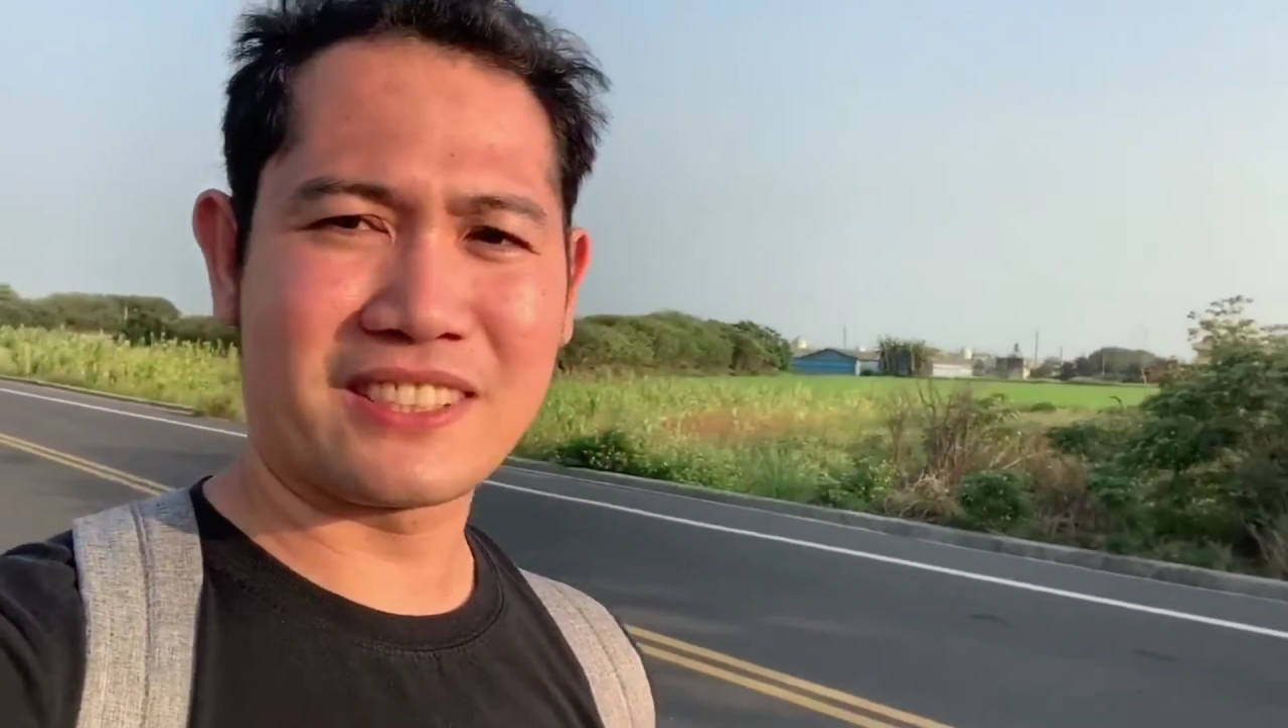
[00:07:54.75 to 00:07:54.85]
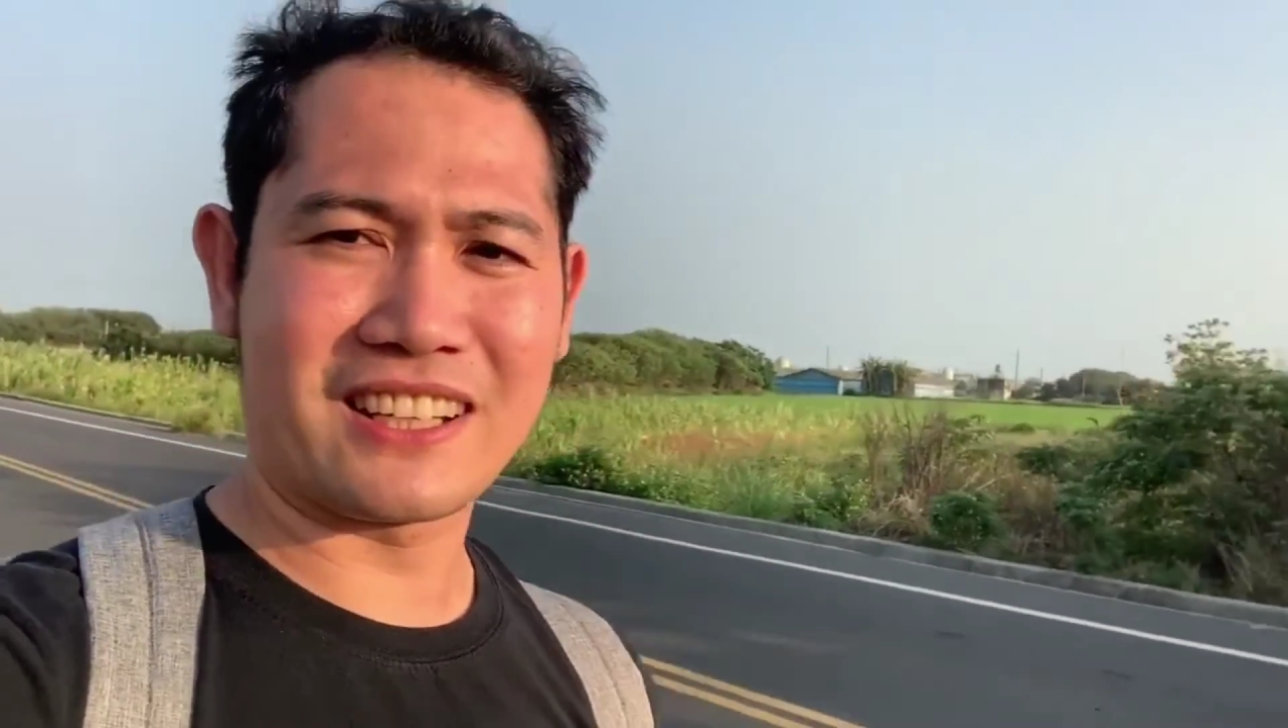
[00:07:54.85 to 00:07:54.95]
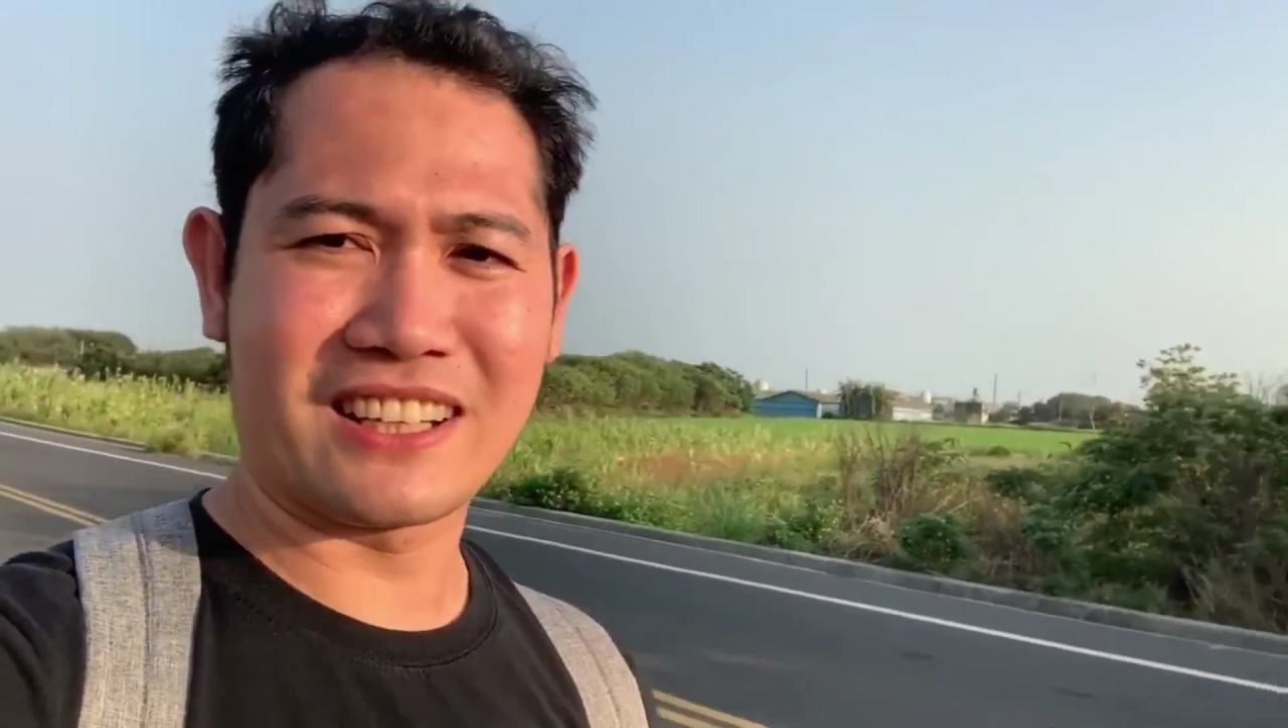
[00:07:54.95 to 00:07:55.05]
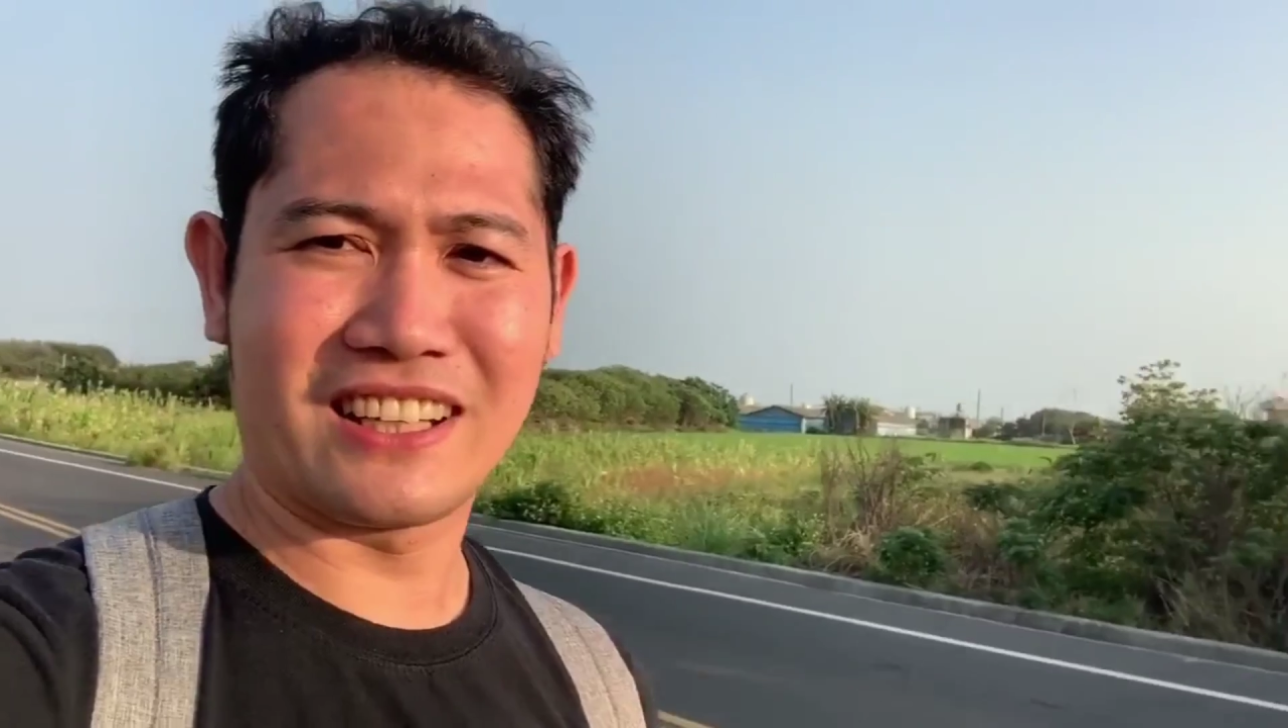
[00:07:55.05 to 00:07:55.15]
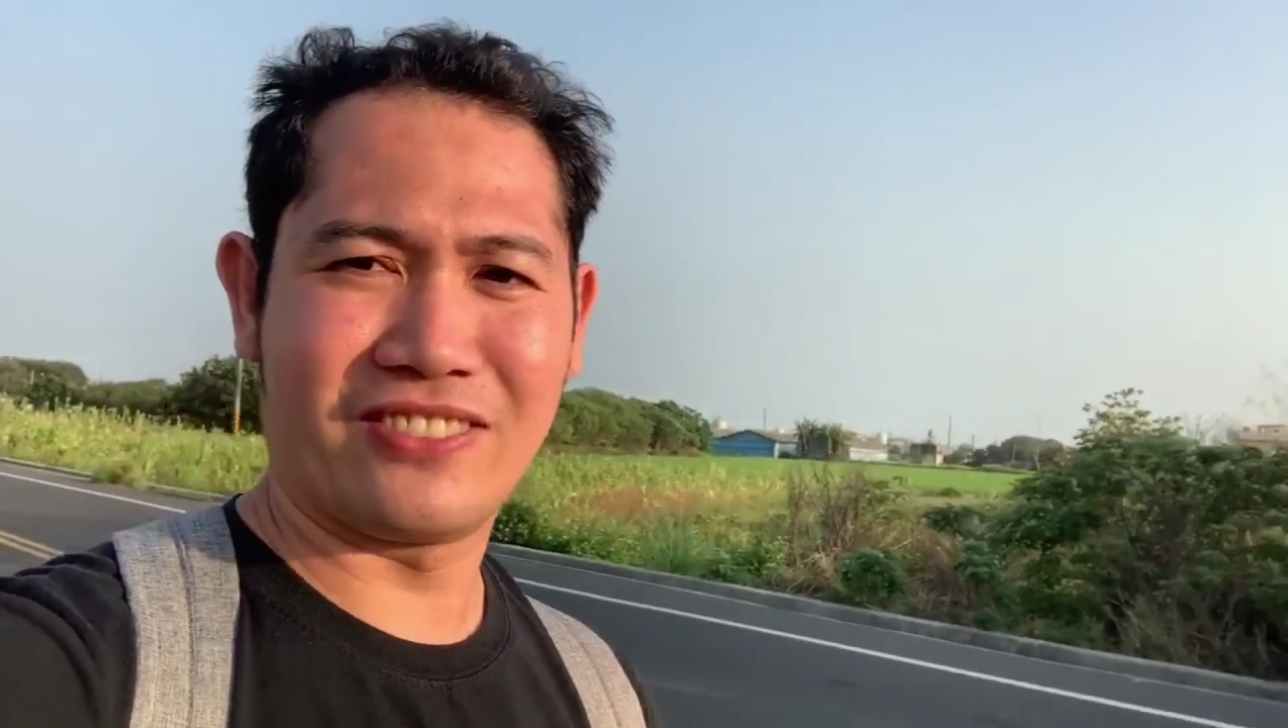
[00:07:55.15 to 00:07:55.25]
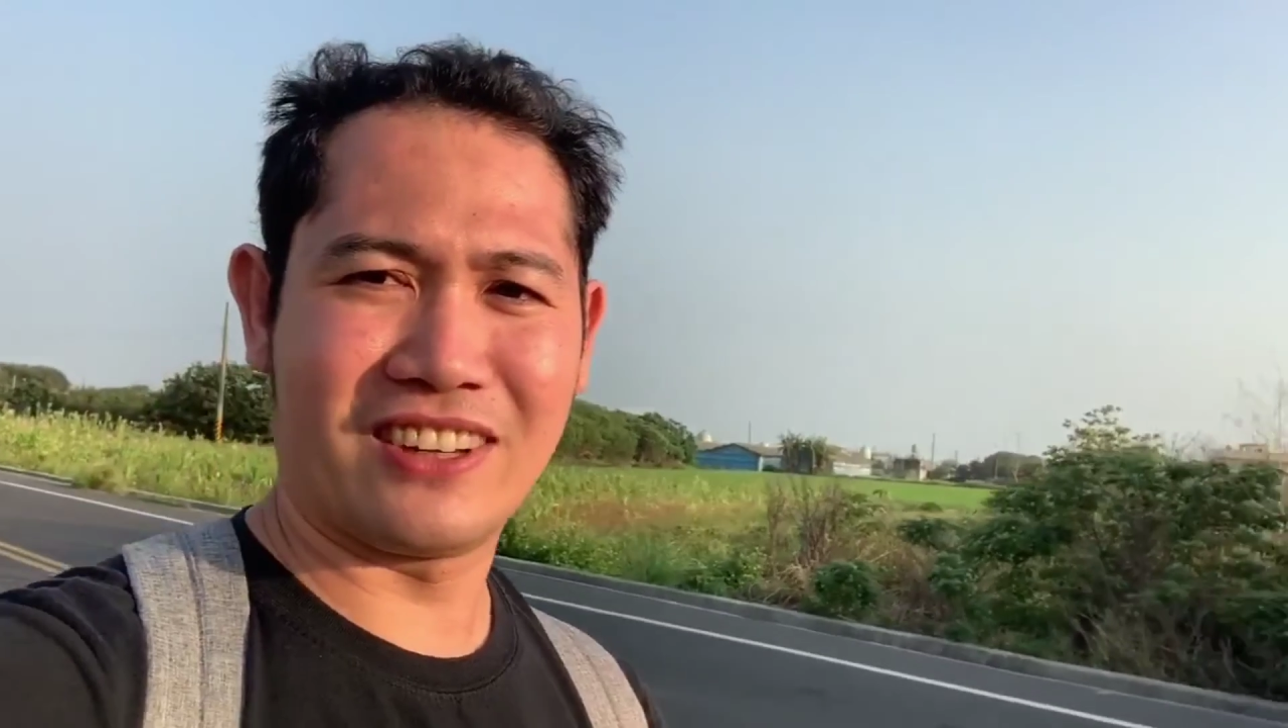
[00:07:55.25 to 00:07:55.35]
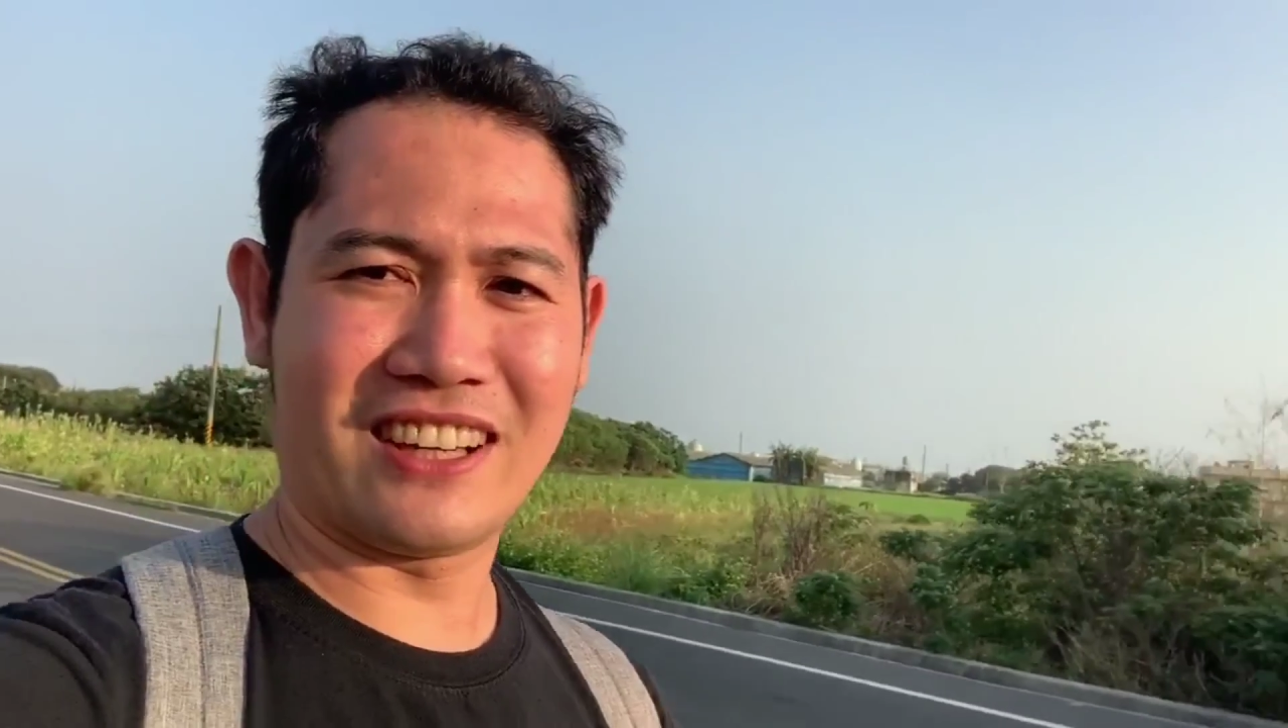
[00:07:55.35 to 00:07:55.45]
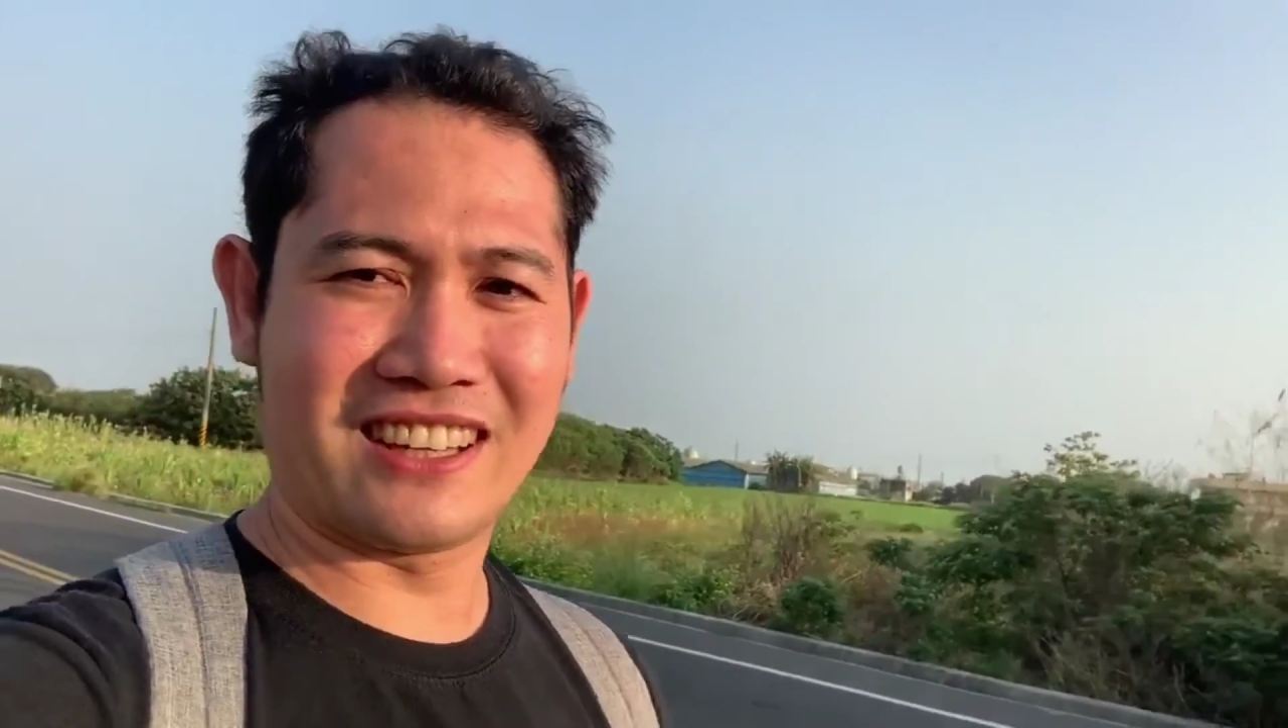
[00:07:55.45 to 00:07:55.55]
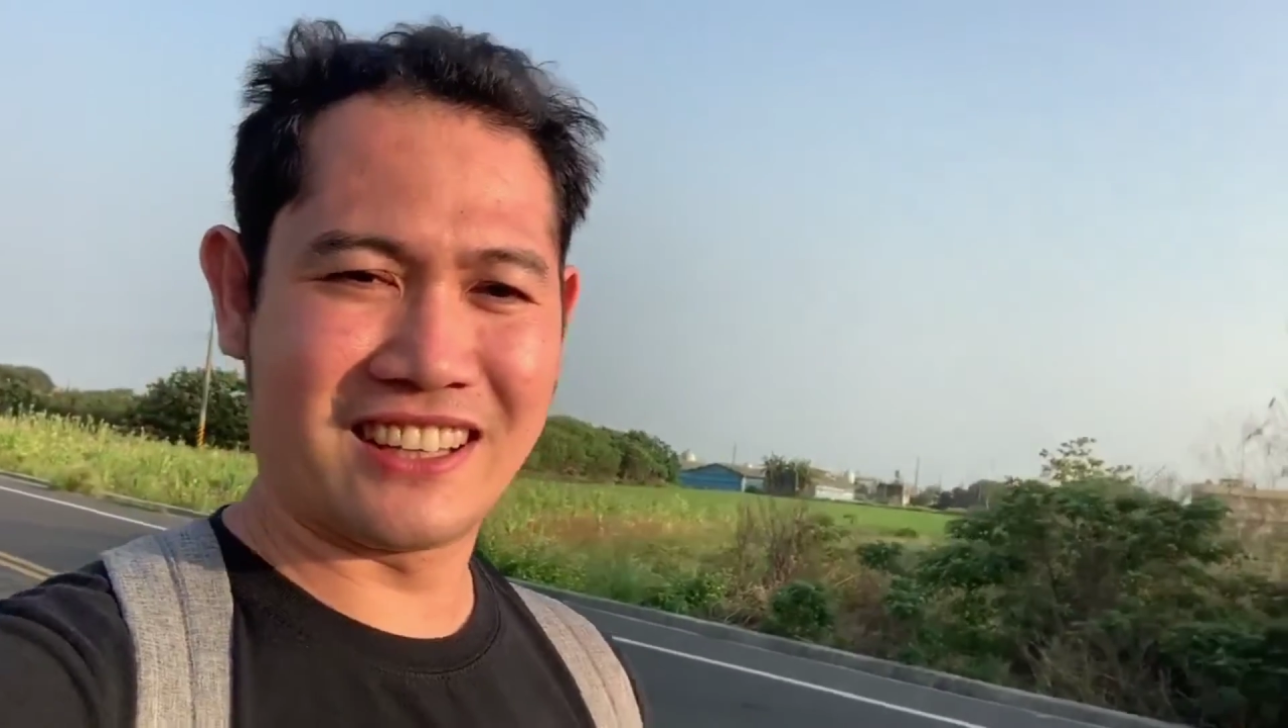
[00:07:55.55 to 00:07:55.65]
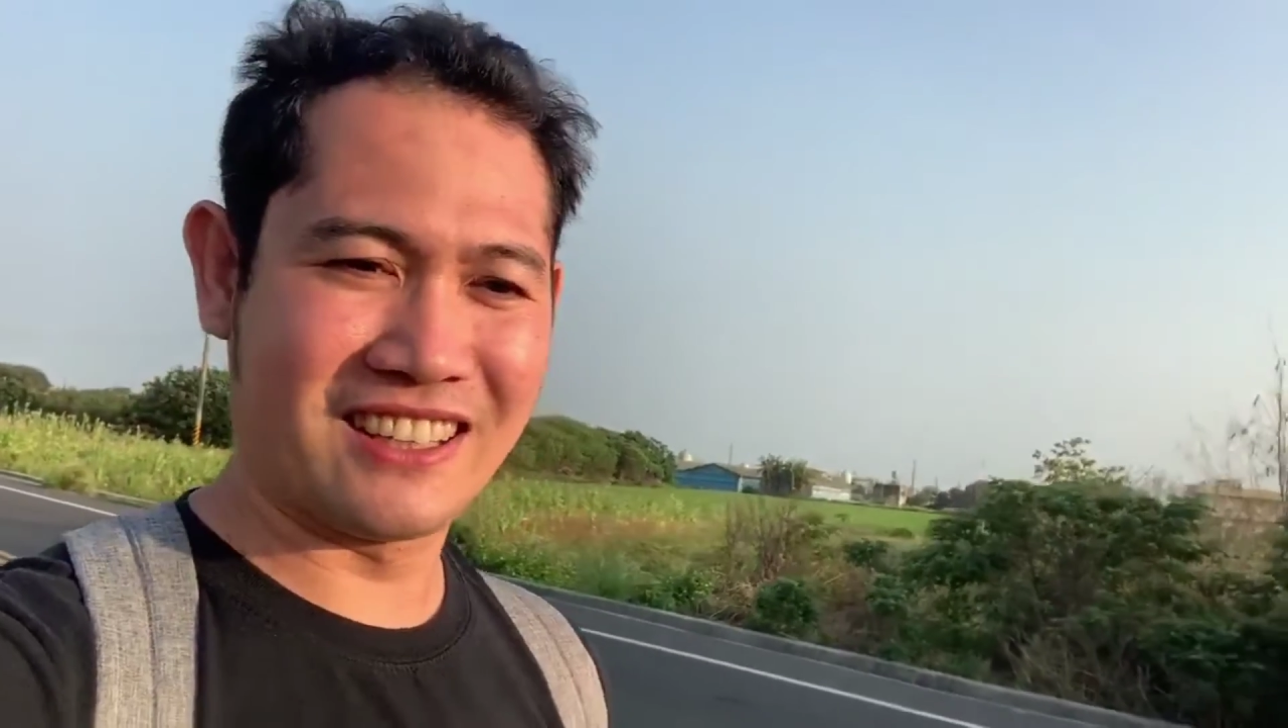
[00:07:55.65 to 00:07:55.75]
sarili mo lang